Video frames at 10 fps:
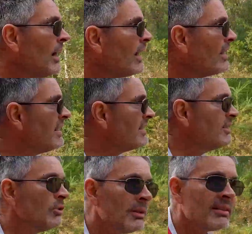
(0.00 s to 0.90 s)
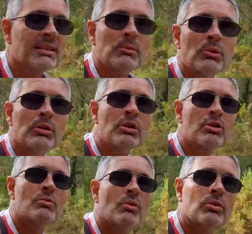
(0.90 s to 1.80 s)
Allez, si demain c'est mieux,
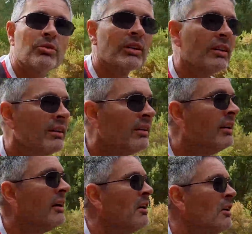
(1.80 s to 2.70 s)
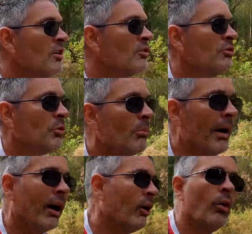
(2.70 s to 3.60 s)
je te montre ça. Sinon,
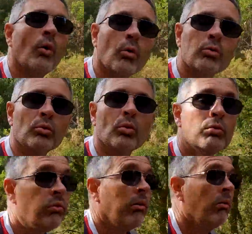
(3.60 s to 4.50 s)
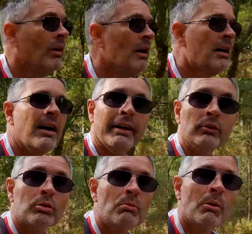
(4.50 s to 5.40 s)
ben, on se retrouve à
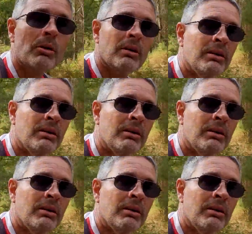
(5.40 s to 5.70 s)
un autre moment.